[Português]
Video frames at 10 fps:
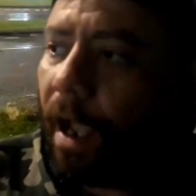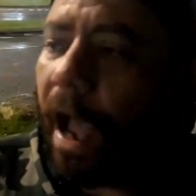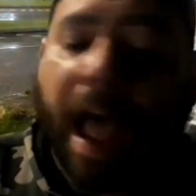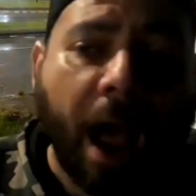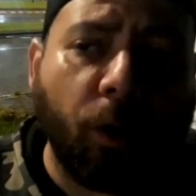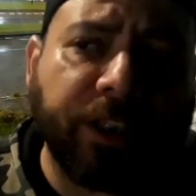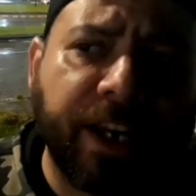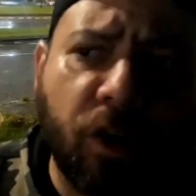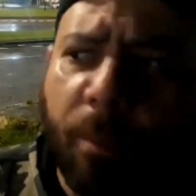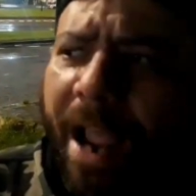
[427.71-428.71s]
Ah,
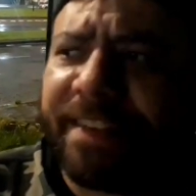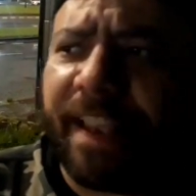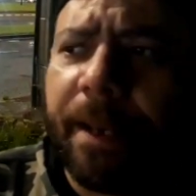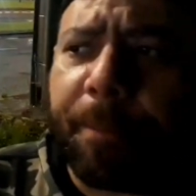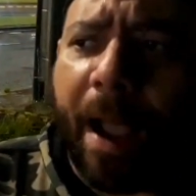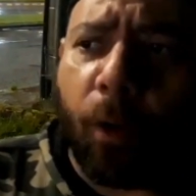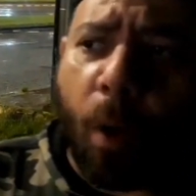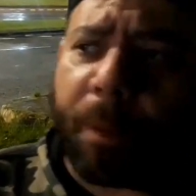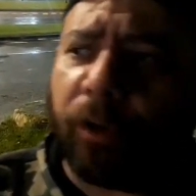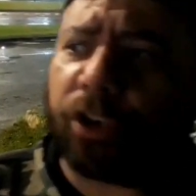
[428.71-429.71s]
Rodrigo, mas ele
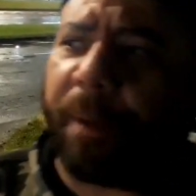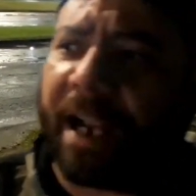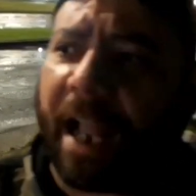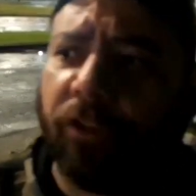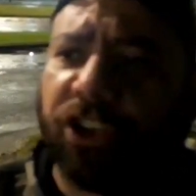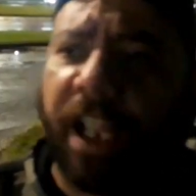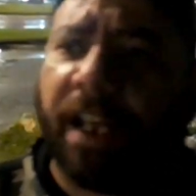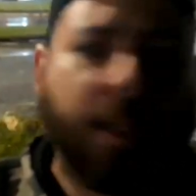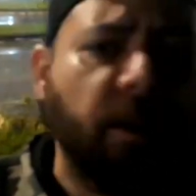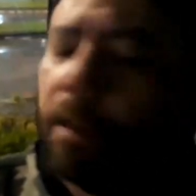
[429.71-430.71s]
pagou pelos pecados
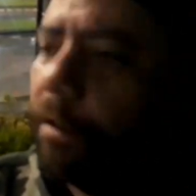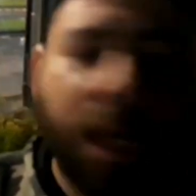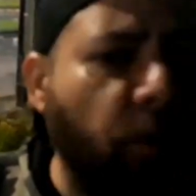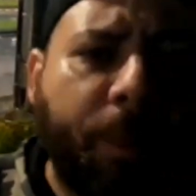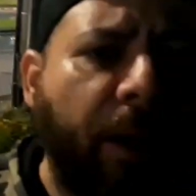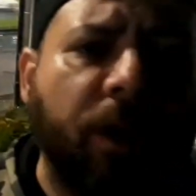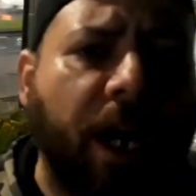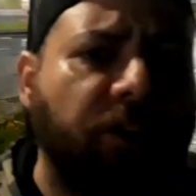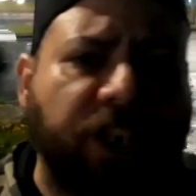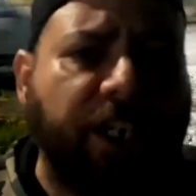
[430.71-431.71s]
dele. Não, não, não pagou, pagaram
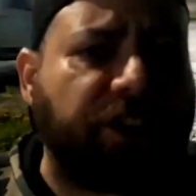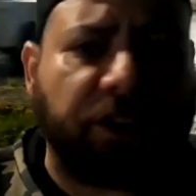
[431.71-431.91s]
não, nada.